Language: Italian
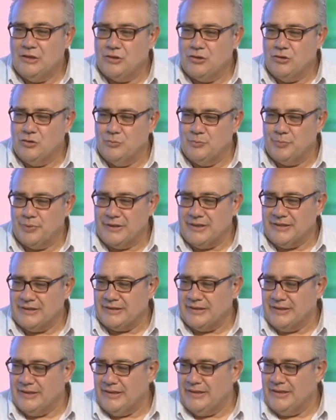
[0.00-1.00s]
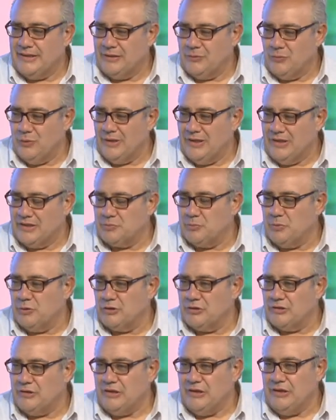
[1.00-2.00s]
comprese quelle
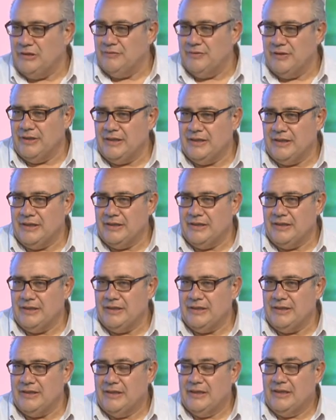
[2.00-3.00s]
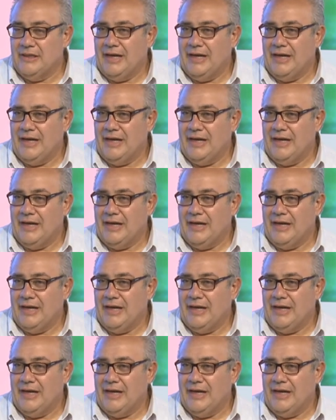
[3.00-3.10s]
sportive,